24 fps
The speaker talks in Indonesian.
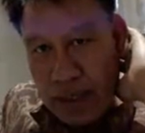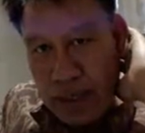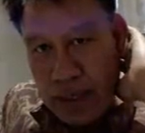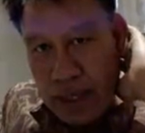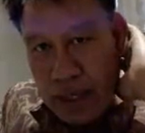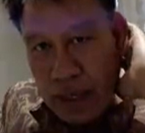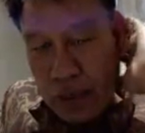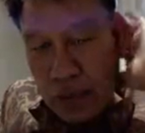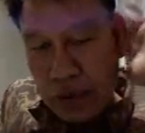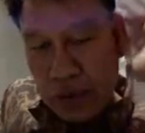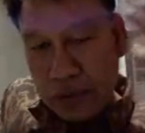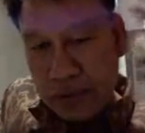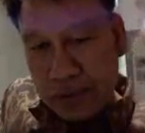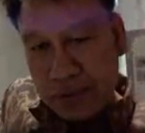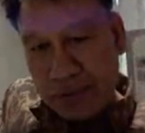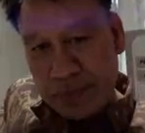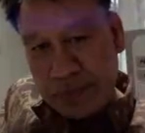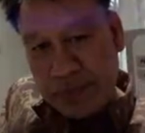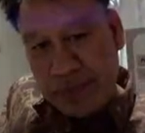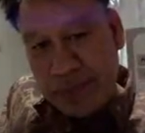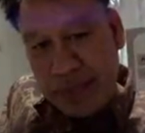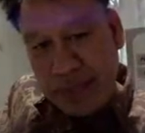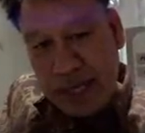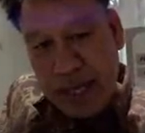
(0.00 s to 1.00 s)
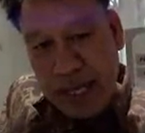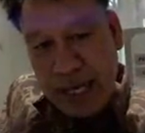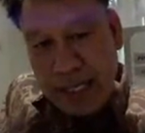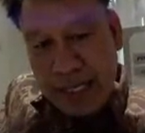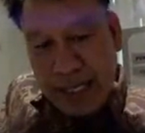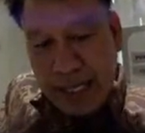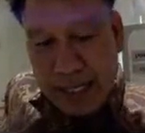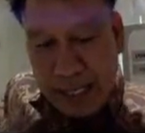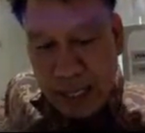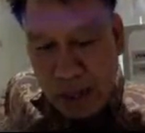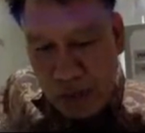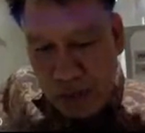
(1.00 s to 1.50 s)
Halo? Ada
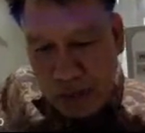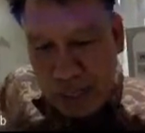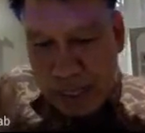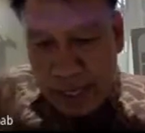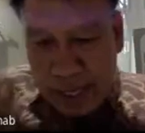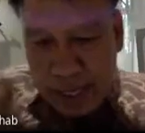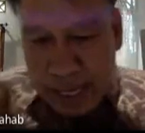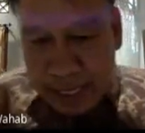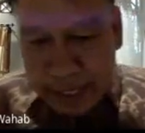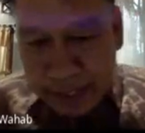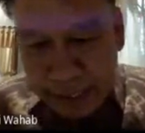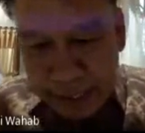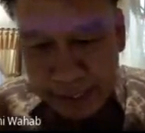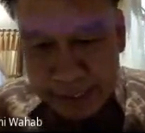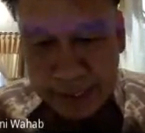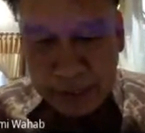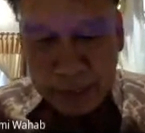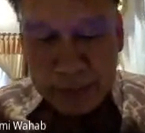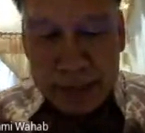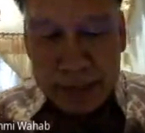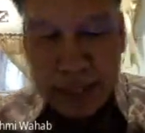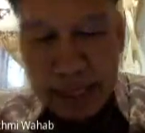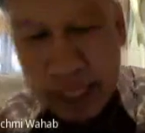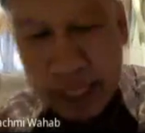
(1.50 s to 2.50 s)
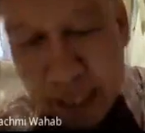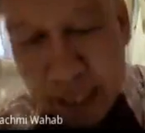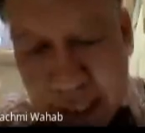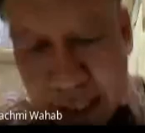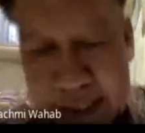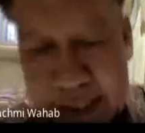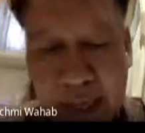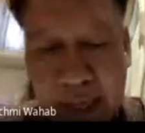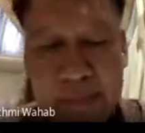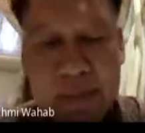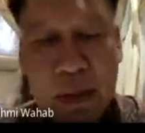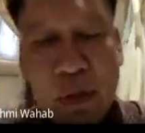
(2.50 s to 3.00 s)
yang tahu nggak artis yang meninggal karena
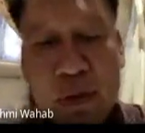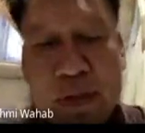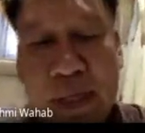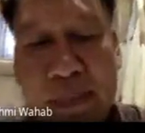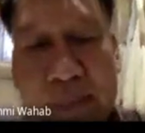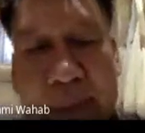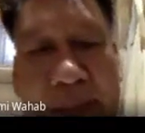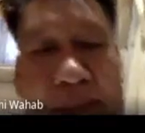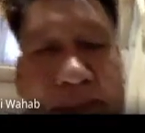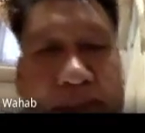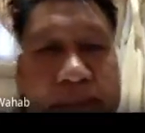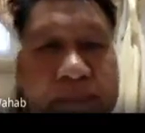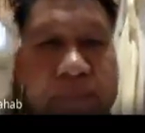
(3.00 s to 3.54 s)
saya paru siapa?